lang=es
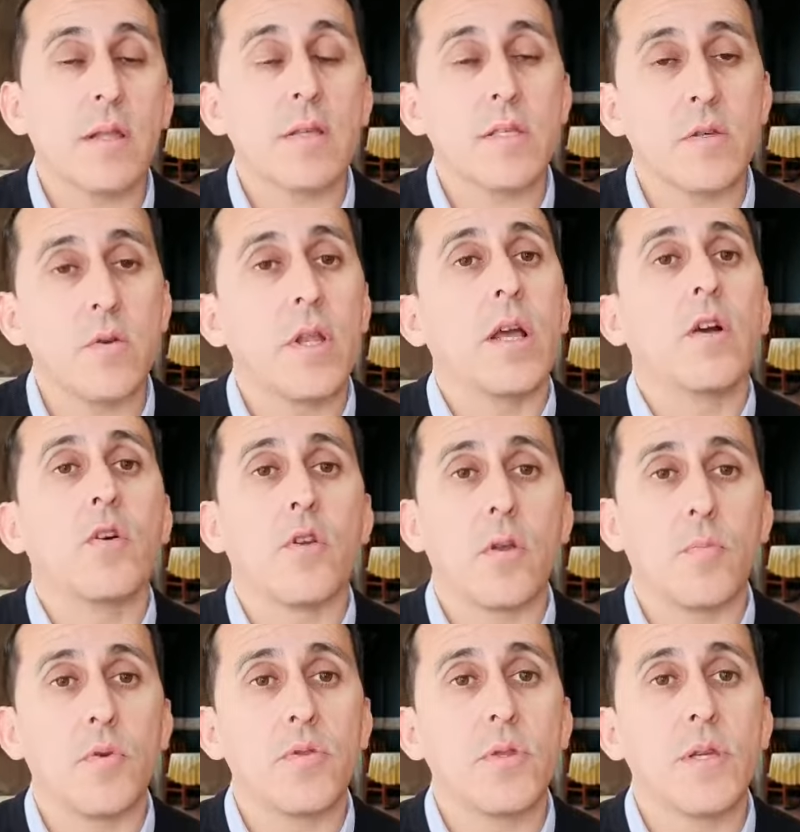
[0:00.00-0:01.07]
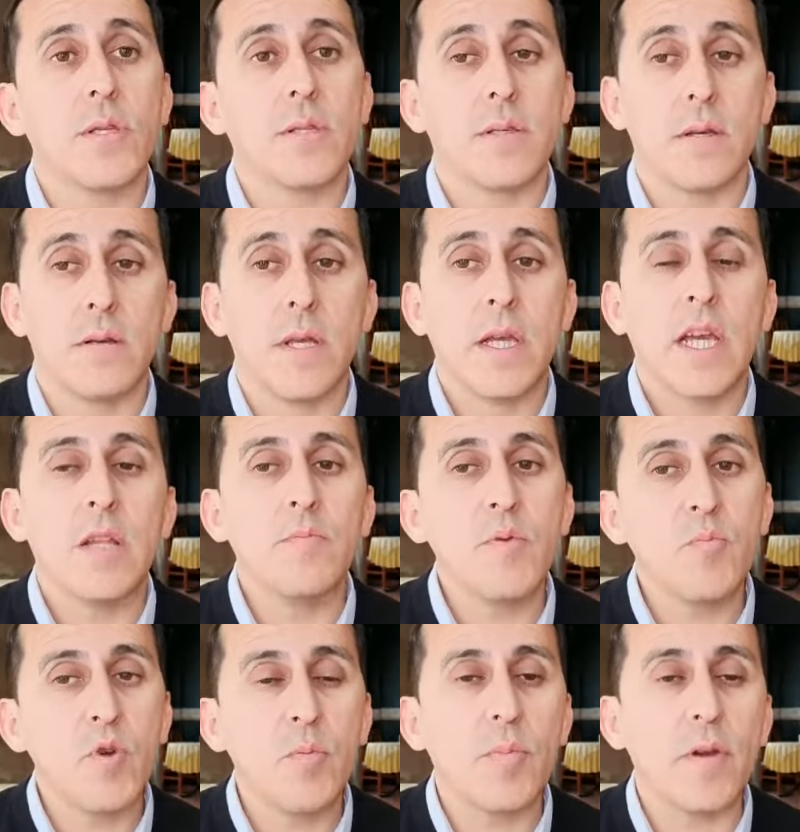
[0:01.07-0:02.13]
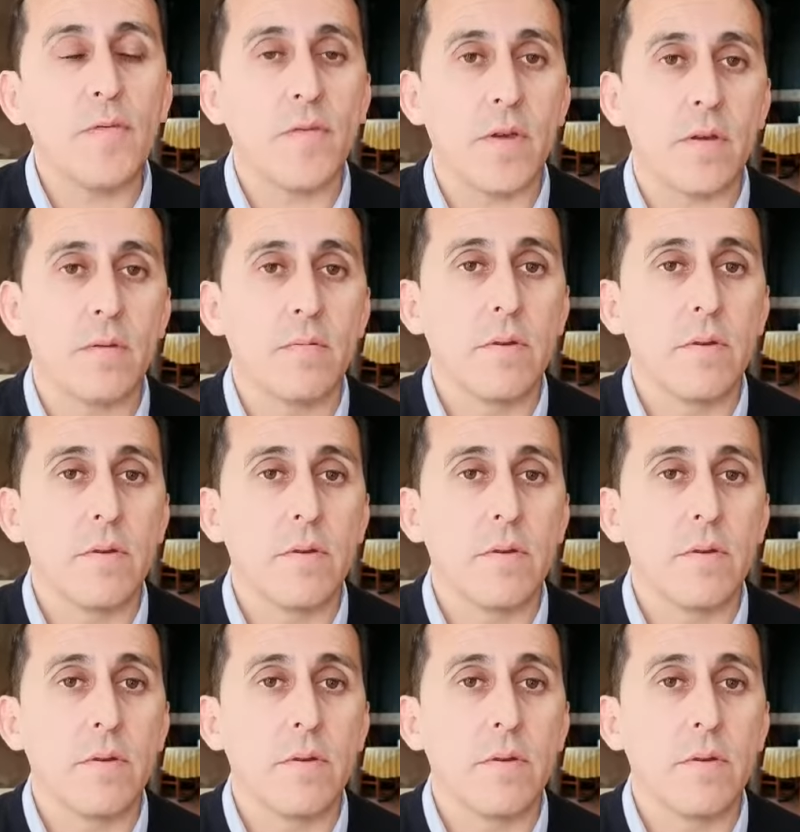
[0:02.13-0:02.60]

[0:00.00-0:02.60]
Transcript: recibe la correspondencia. El mismo IPF.